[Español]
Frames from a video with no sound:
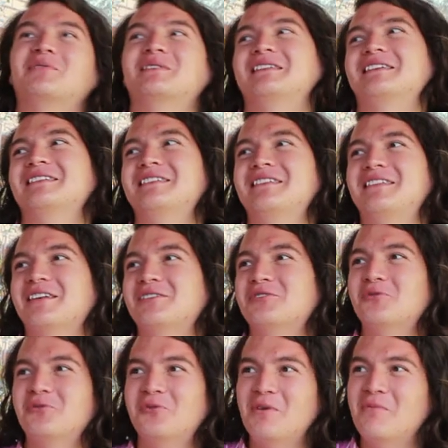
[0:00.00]
pues
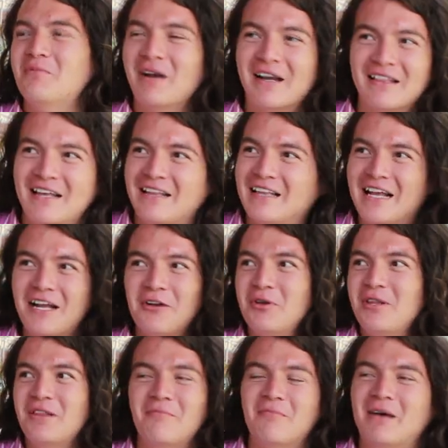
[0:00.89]
necesitas tu
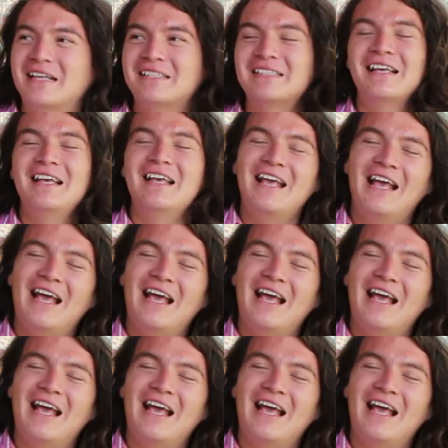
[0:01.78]
invernadero y demás.